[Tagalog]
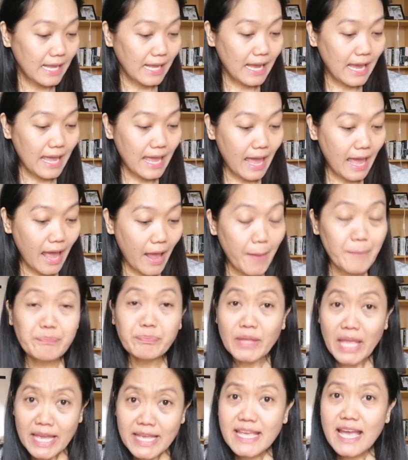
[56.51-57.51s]
Kaya,
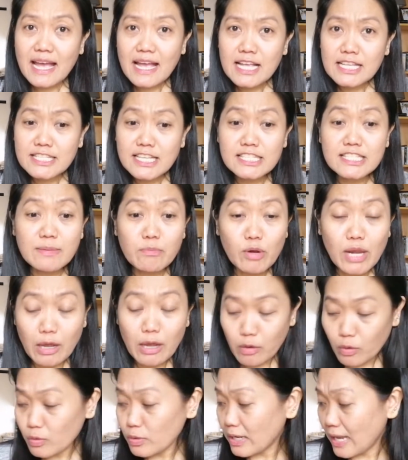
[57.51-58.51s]
yeah,
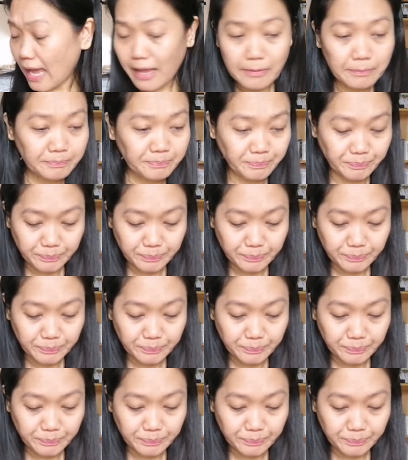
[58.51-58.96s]
sisimulan ko na.